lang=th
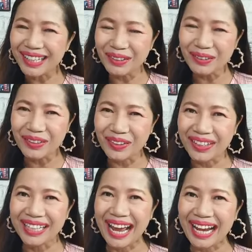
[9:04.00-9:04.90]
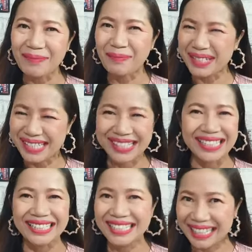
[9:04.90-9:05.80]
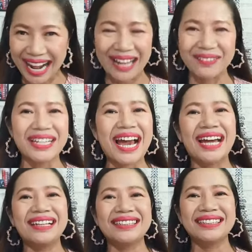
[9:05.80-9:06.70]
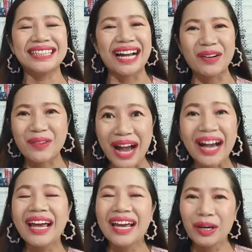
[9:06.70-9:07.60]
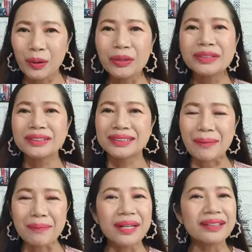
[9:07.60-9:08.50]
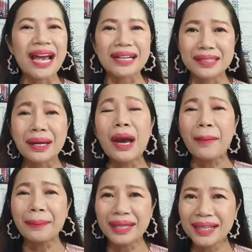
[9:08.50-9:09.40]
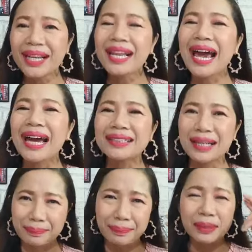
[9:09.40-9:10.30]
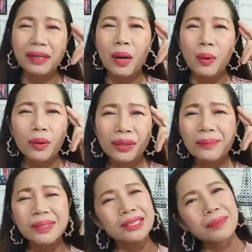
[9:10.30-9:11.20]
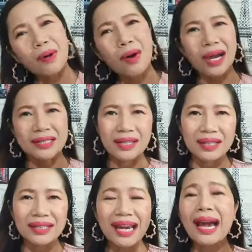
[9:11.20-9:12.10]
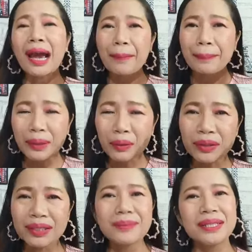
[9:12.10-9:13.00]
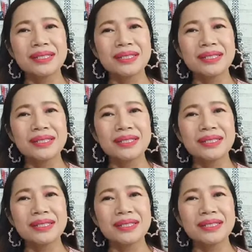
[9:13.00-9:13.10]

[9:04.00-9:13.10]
ยุคออนไลน์เป็นสิ่งที่ขาดไม่ได้เลยนะคะ ว่าคนสำเร็จอยากจะมีเงินล้าน อยากเป็นคนที่มีสมองอัจฉริยะ เป็นคนที่มี